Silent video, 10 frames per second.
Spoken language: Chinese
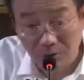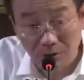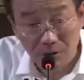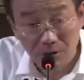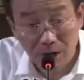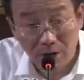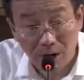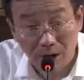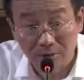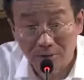既然贷
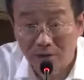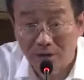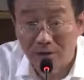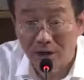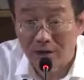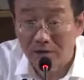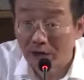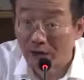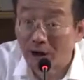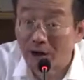款就要签
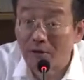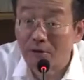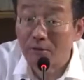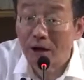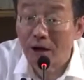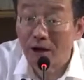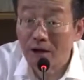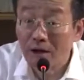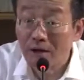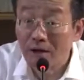贷款合同吧，
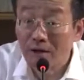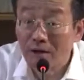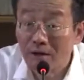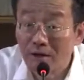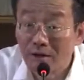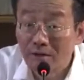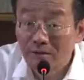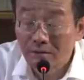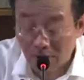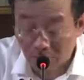
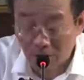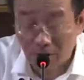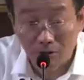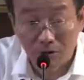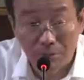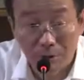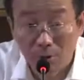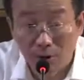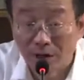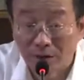在贷款合同里边
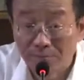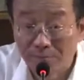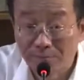规定，